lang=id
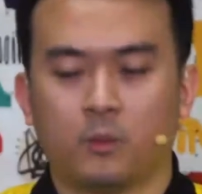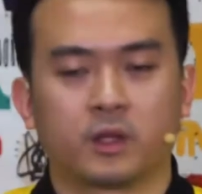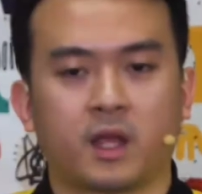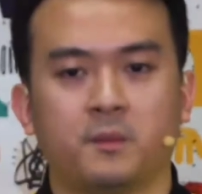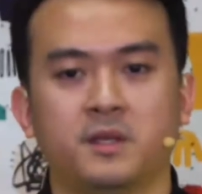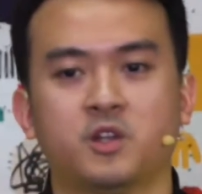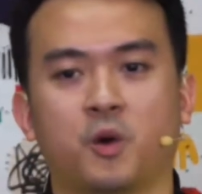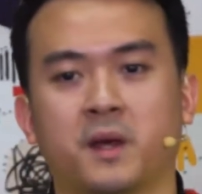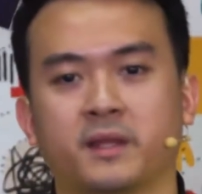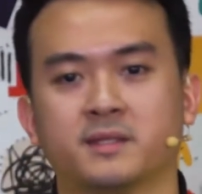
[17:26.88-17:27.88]
Buat kami
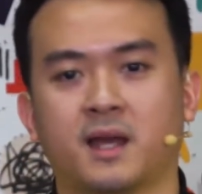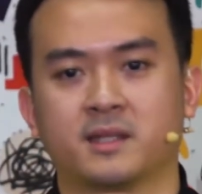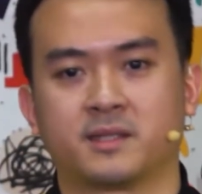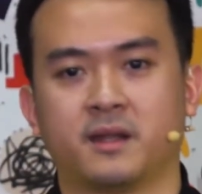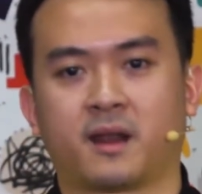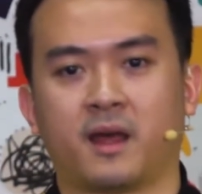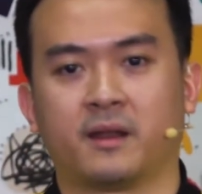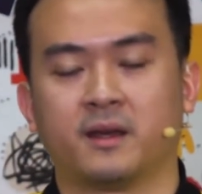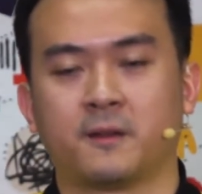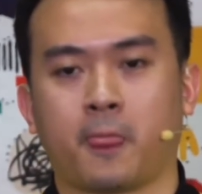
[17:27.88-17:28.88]
jawabannya sangat
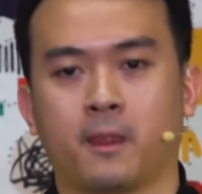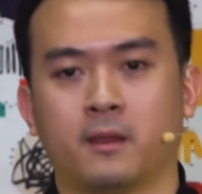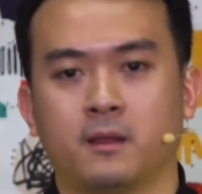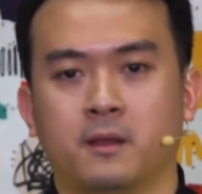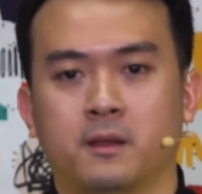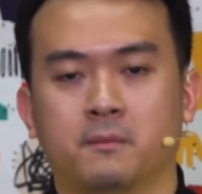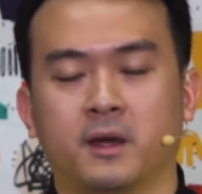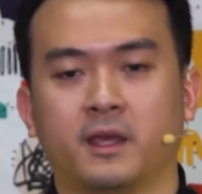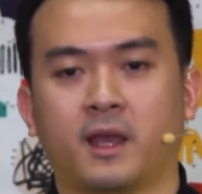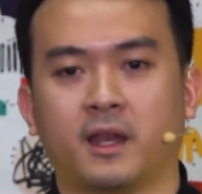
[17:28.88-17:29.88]
sederhana.
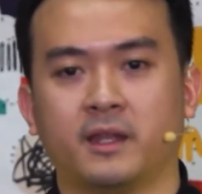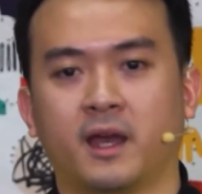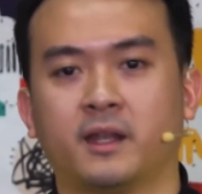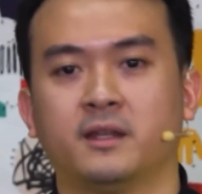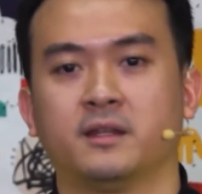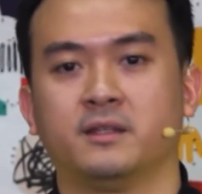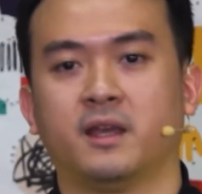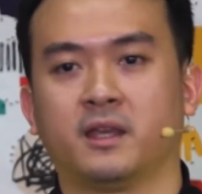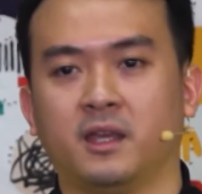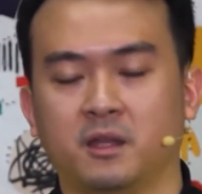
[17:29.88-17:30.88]
Bagi kalian
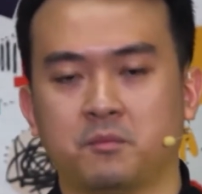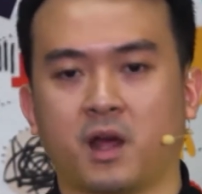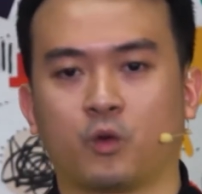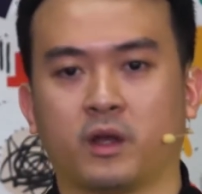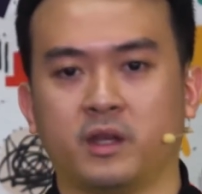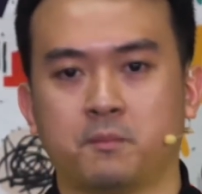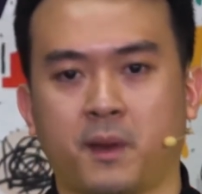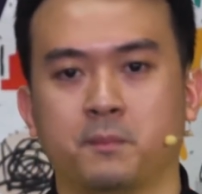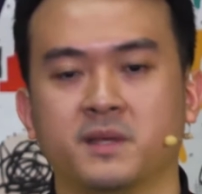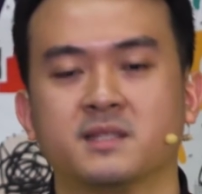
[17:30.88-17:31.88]
yang ingin melakukan
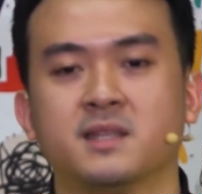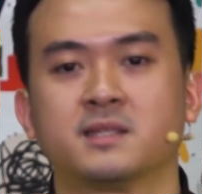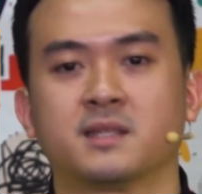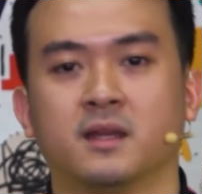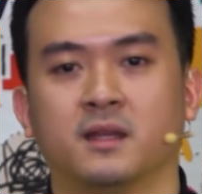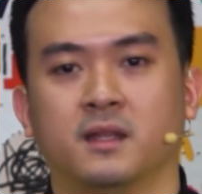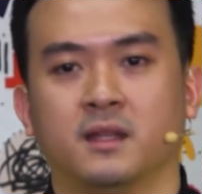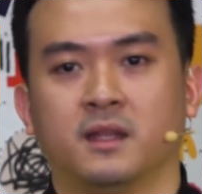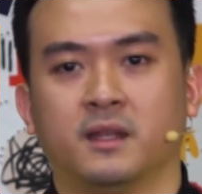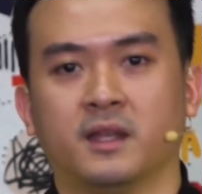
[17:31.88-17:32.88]
impact bisnis
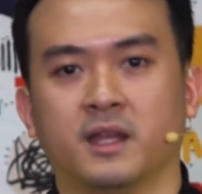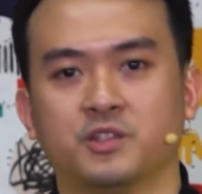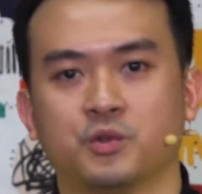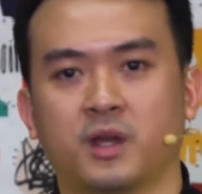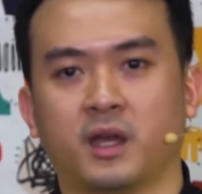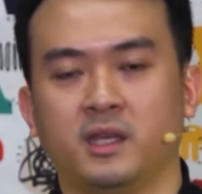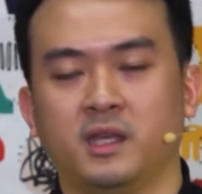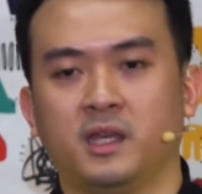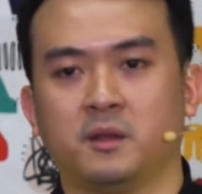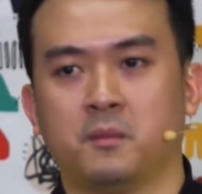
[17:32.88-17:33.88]
dan juga
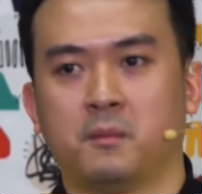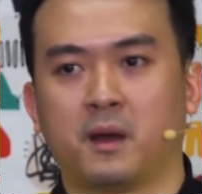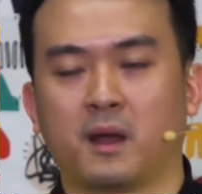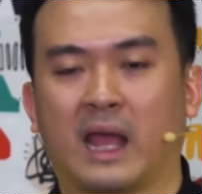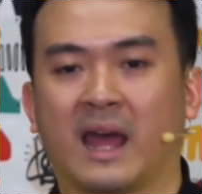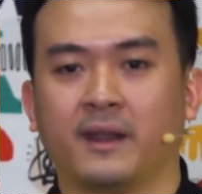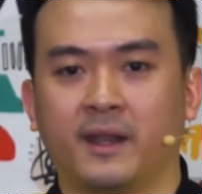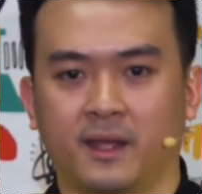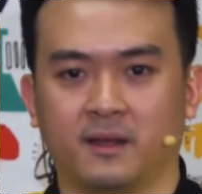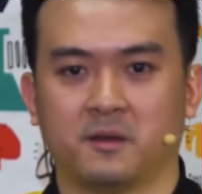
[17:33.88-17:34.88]
ingin
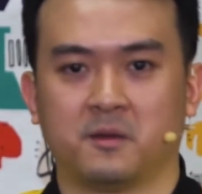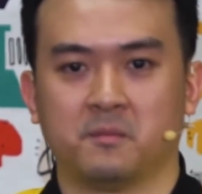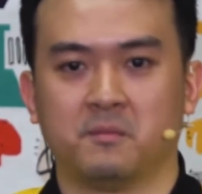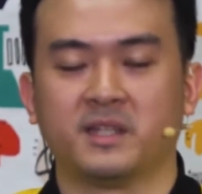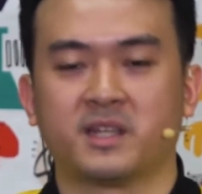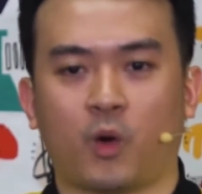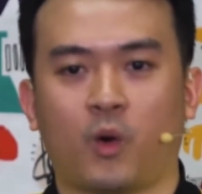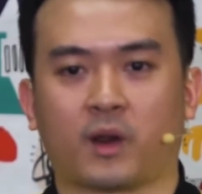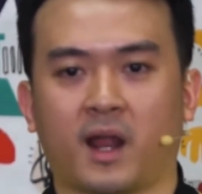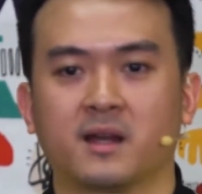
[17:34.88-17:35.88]
menggandeng banyak
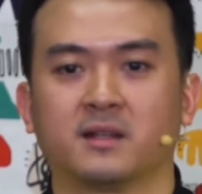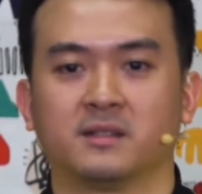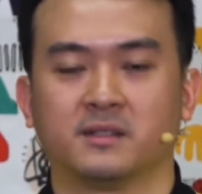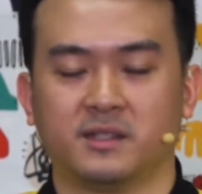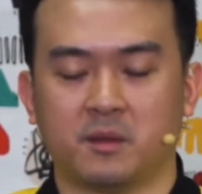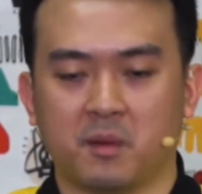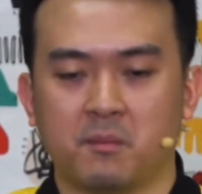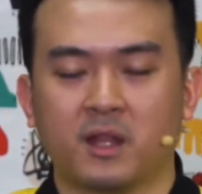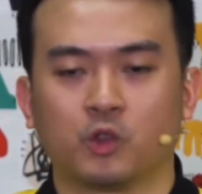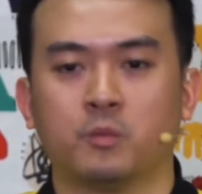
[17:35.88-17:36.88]
orang dan
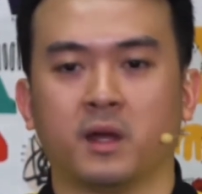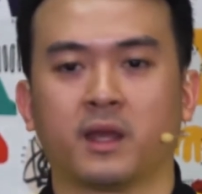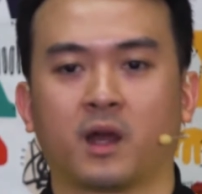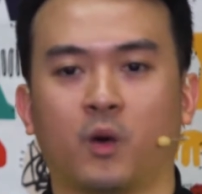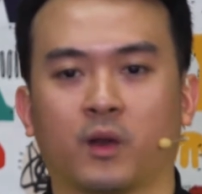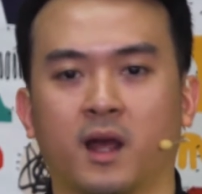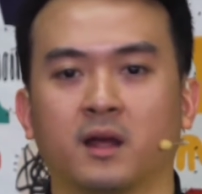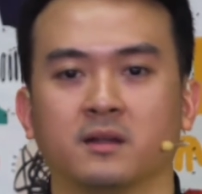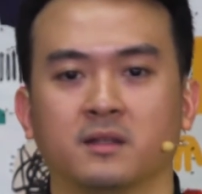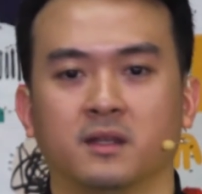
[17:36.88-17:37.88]
membantu banyak
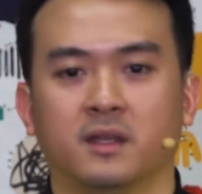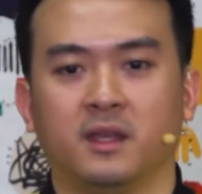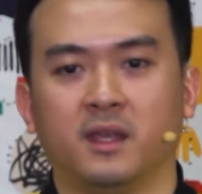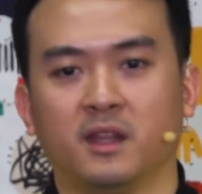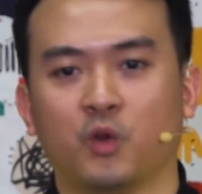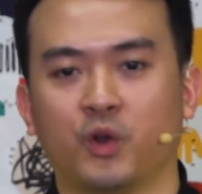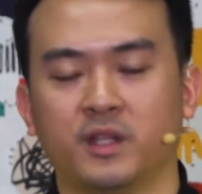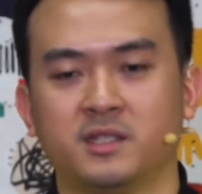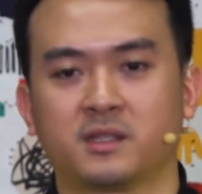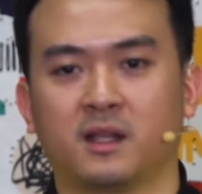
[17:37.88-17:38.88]
orang, ingin go
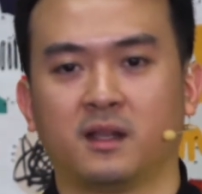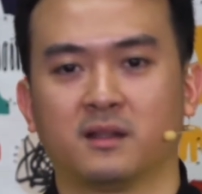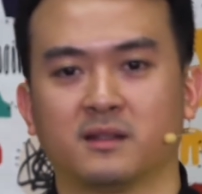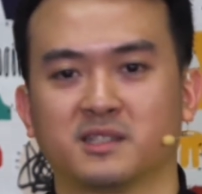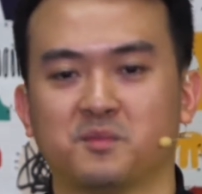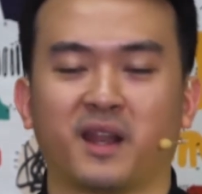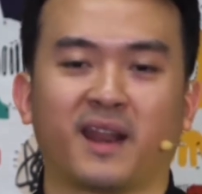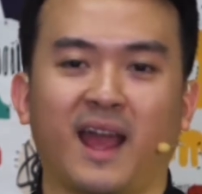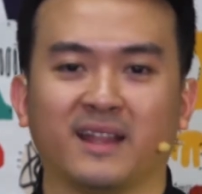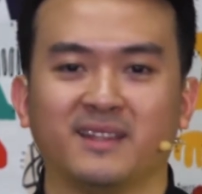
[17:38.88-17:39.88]
digital,
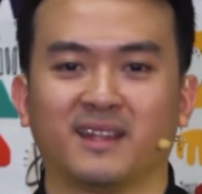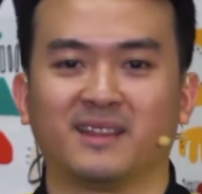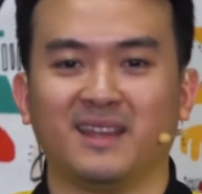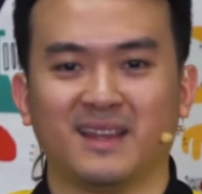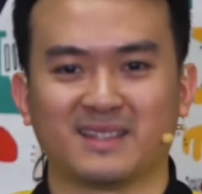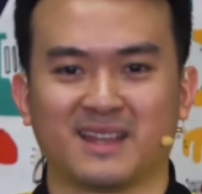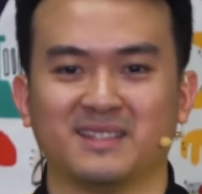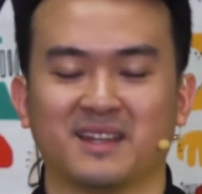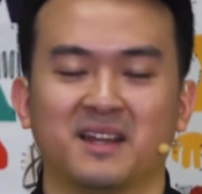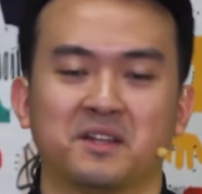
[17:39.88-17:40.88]
sebenarnya hanya tiga
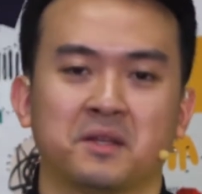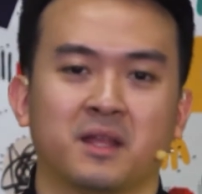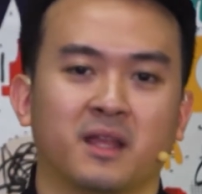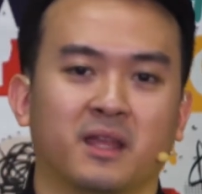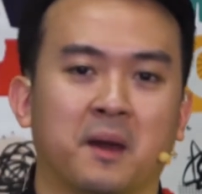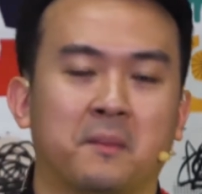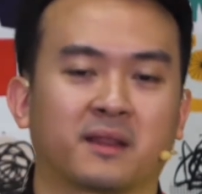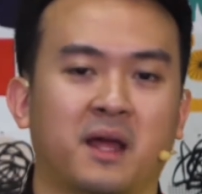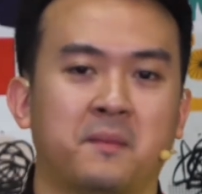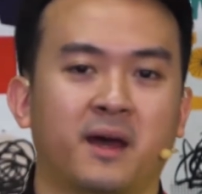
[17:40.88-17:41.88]
saja. Yang
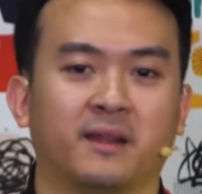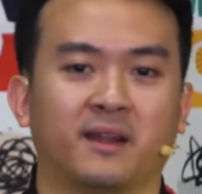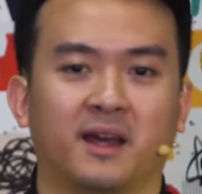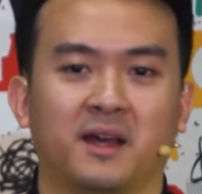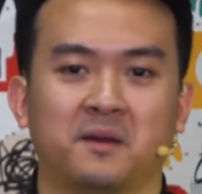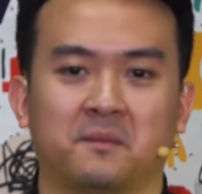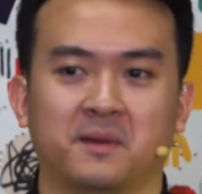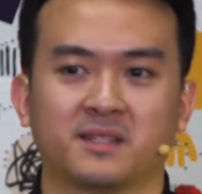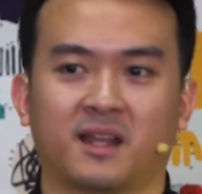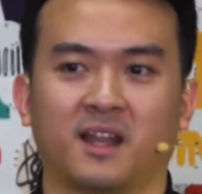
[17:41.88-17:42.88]
pertama adalah
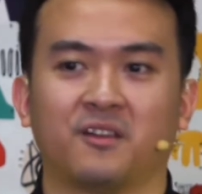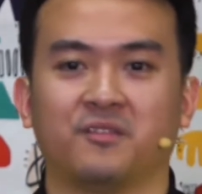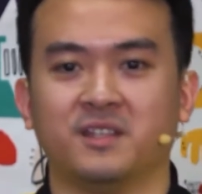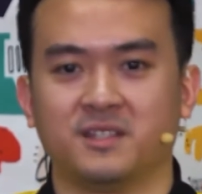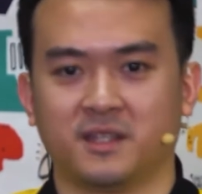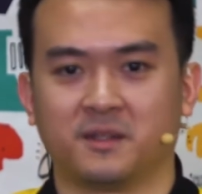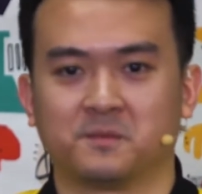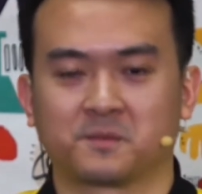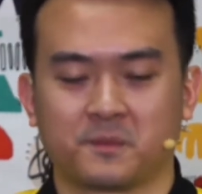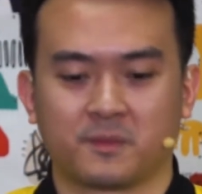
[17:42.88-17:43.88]
masalah vision.